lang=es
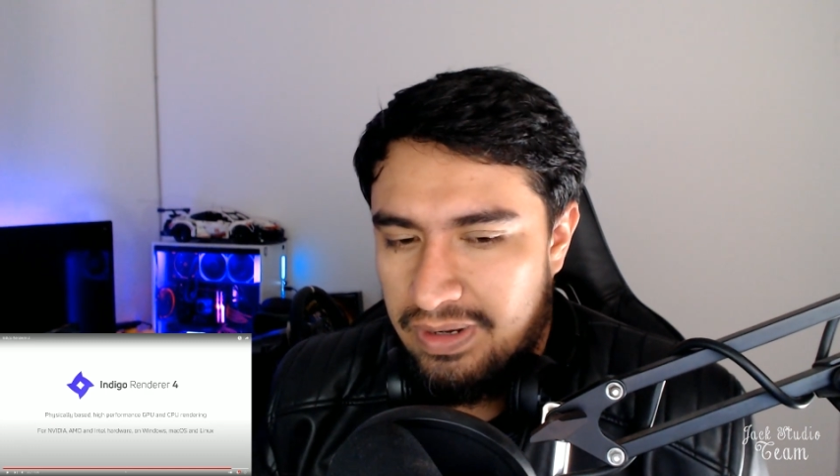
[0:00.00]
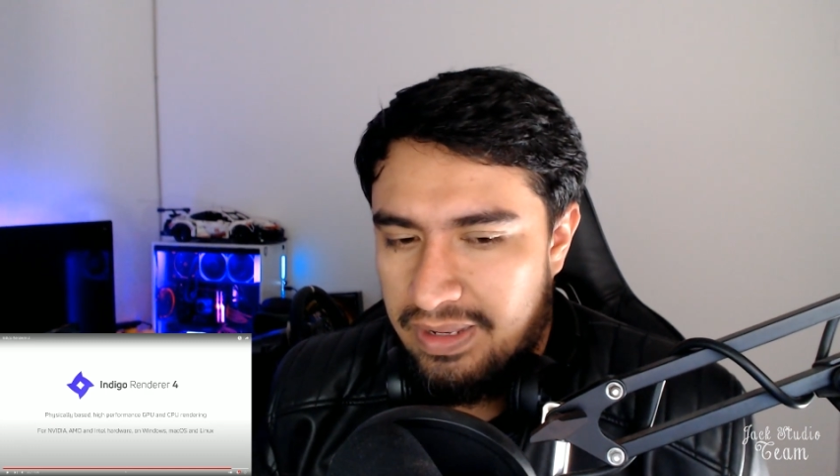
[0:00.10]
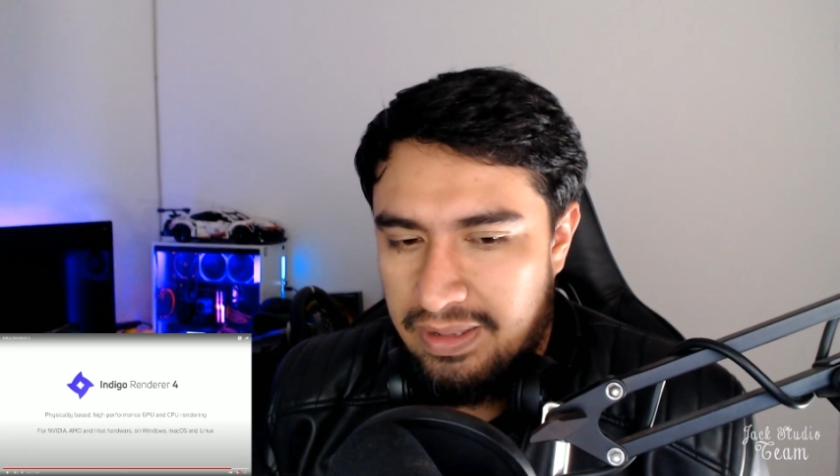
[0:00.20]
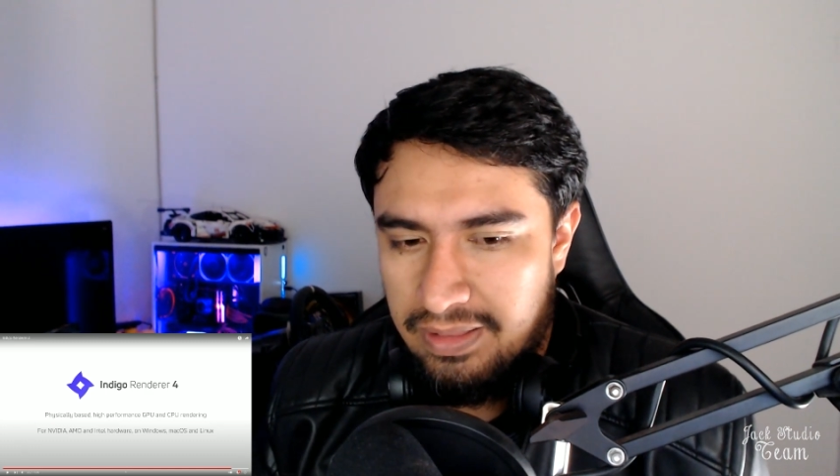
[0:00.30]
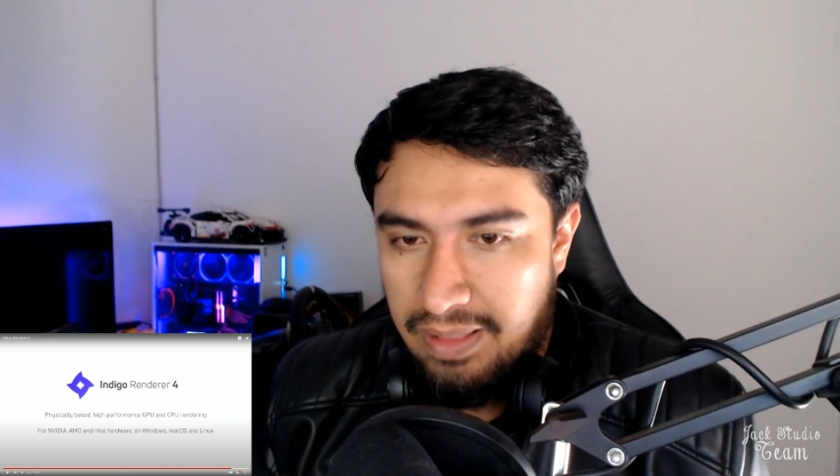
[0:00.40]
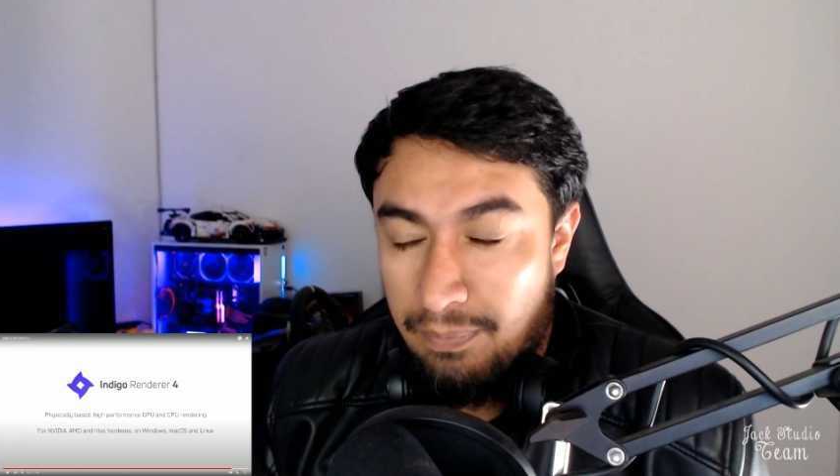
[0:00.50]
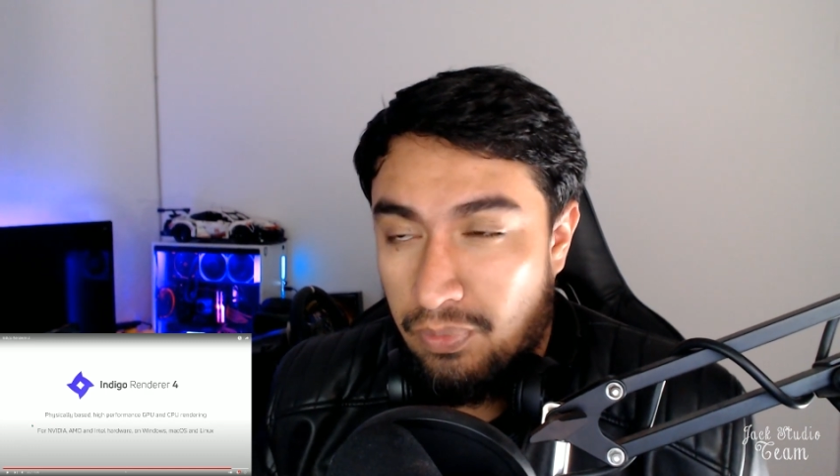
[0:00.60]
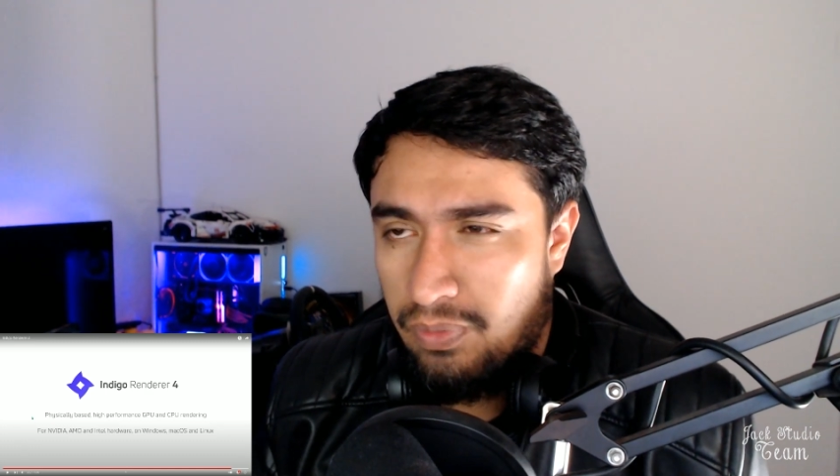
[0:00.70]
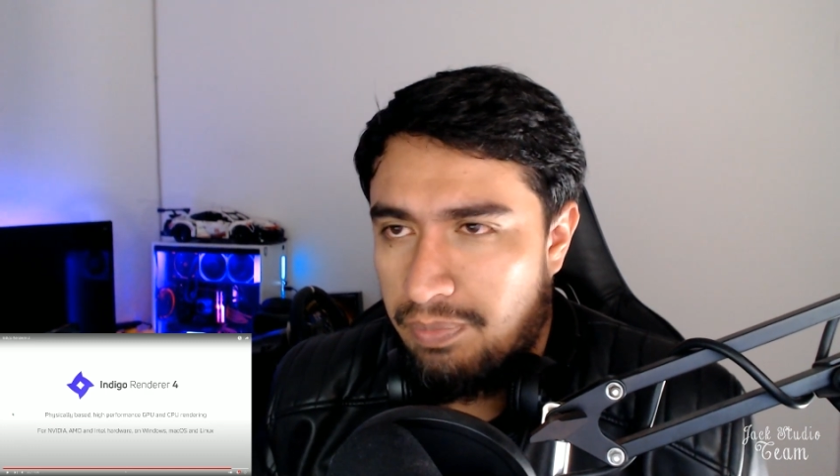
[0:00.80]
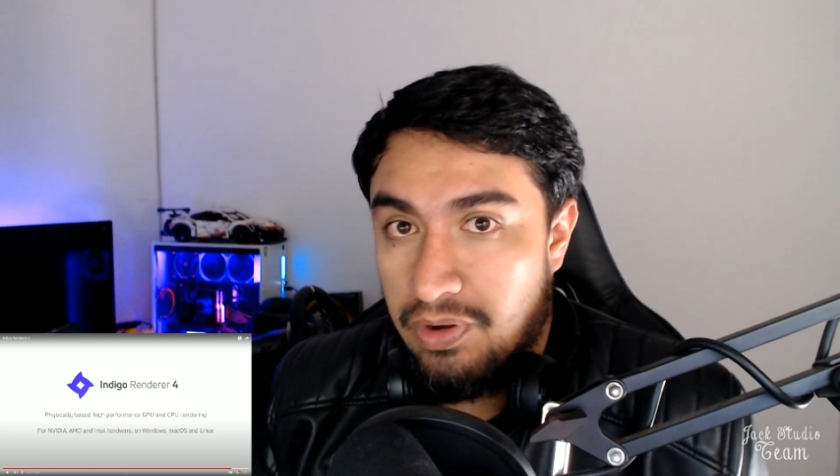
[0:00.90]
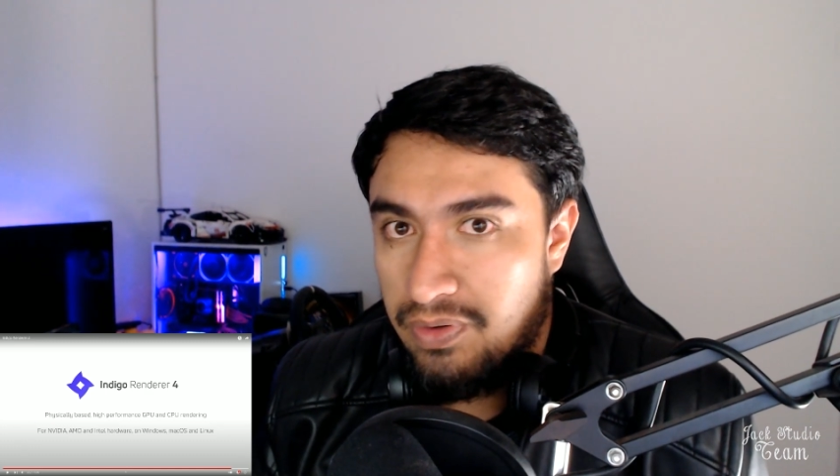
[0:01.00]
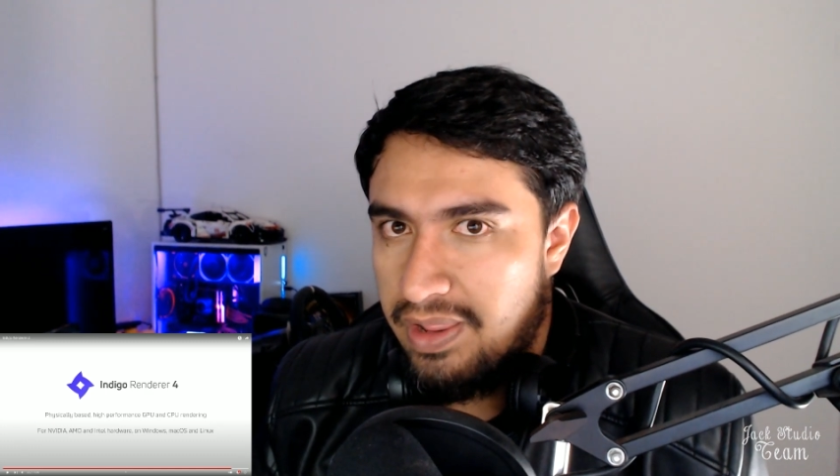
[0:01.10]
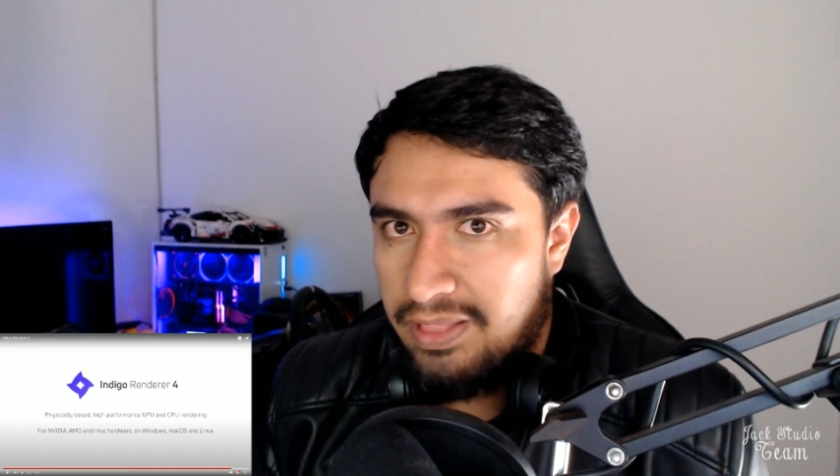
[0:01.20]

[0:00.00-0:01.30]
Eh, tampoco V-Ray